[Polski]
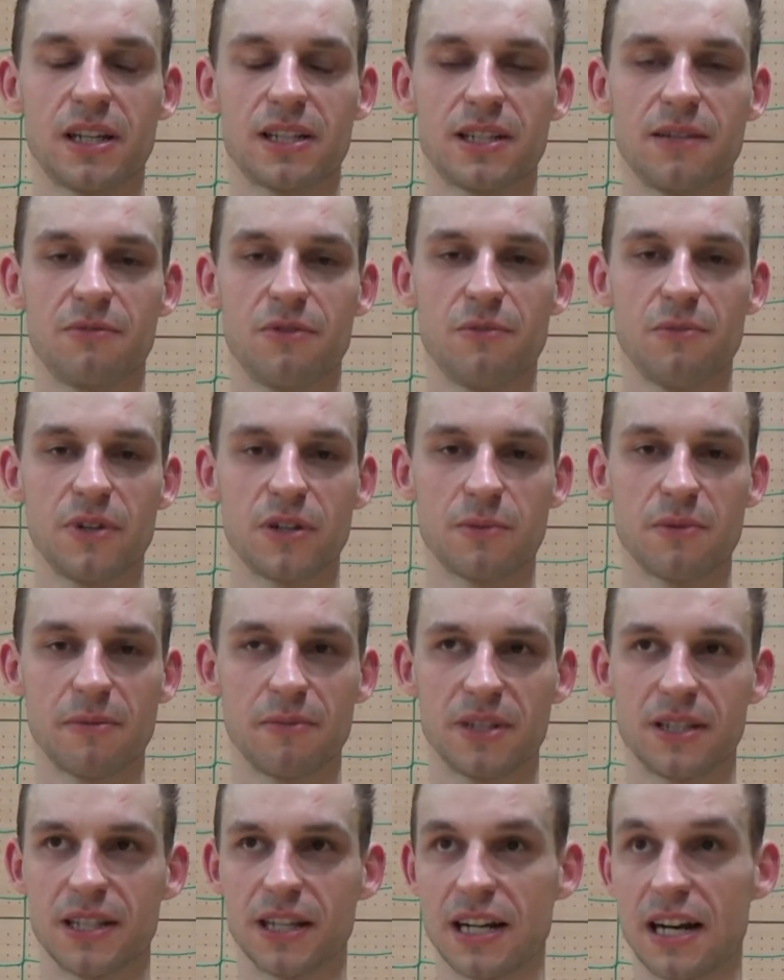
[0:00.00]
Następny mecz
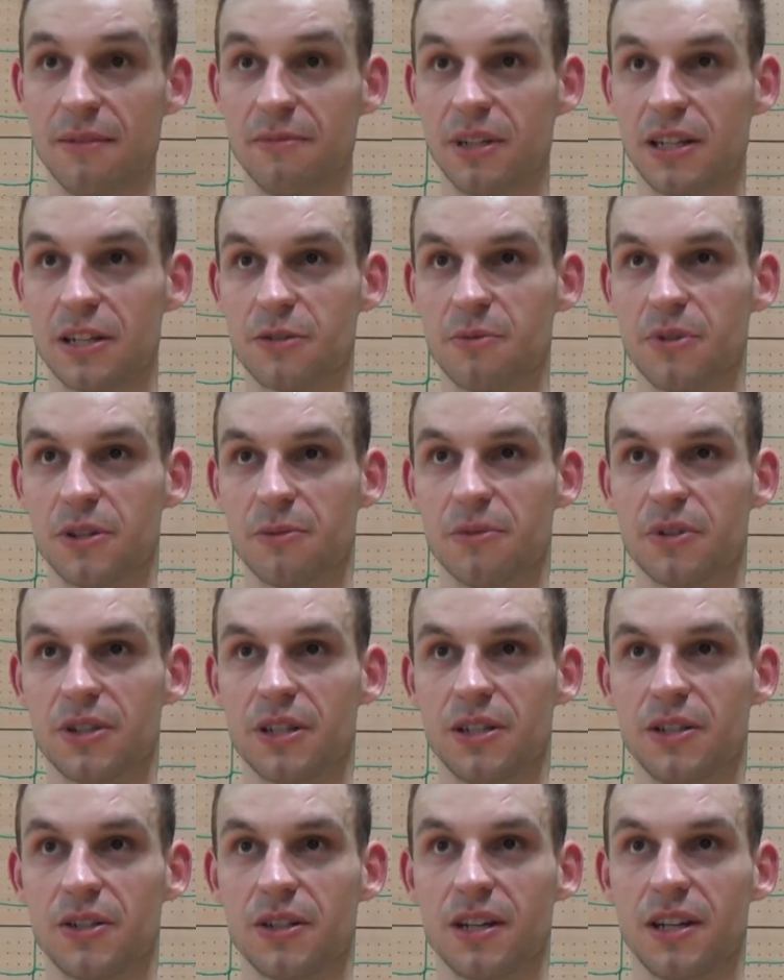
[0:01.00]
mamy z Tychami, też będziemy
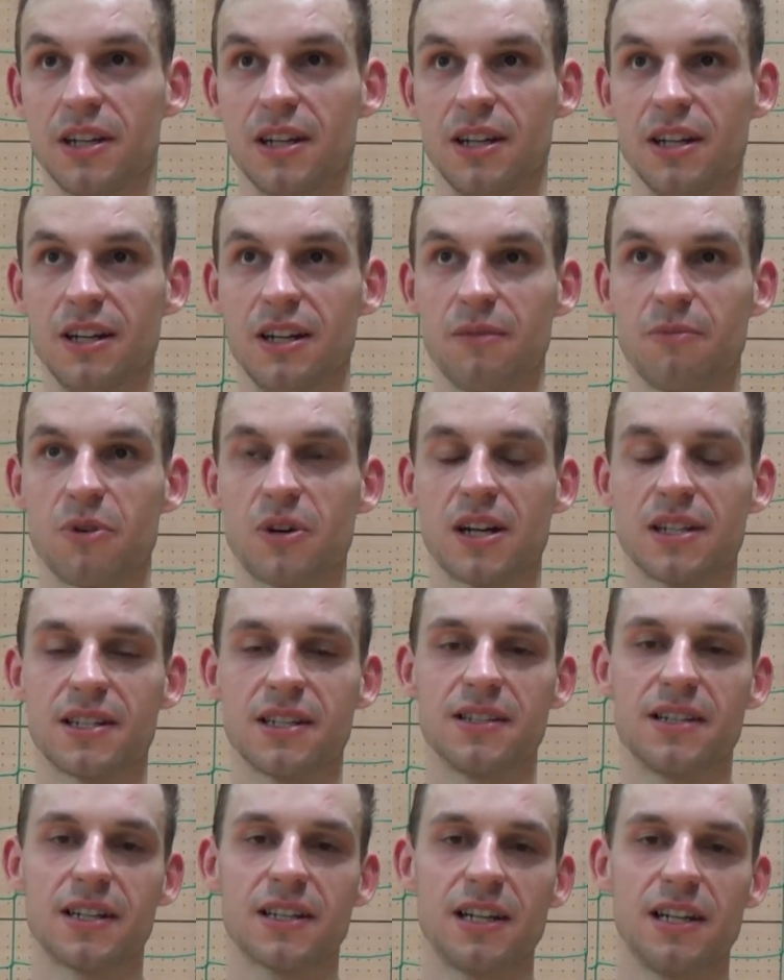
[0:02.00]
chcieli się
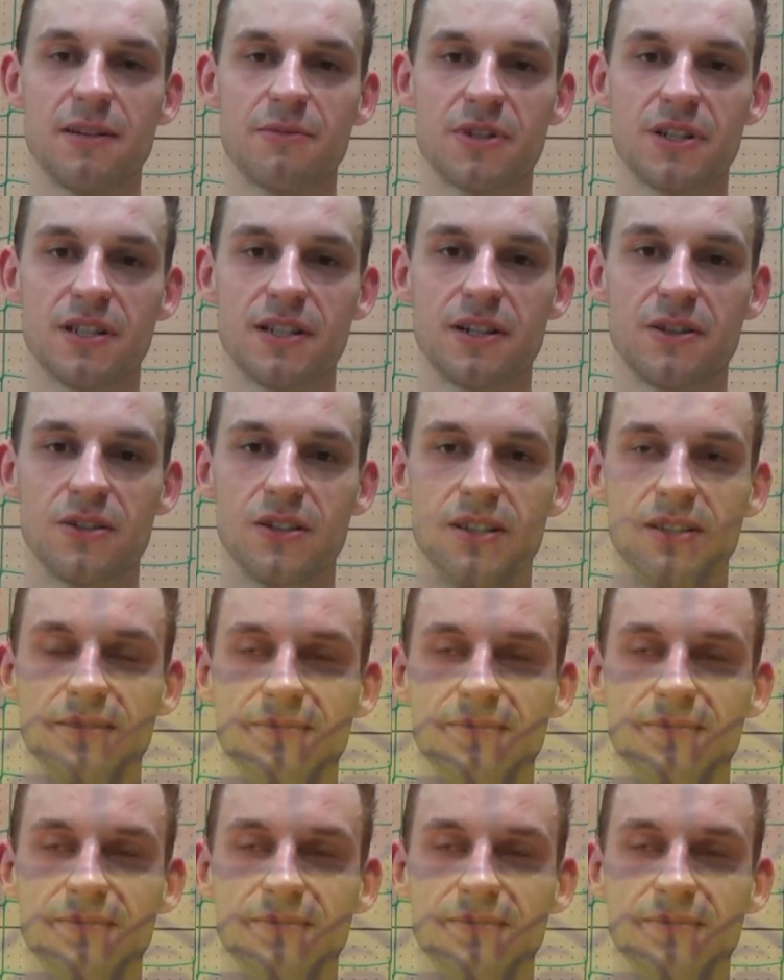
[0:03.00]
pokazać z jak najlepszej strony.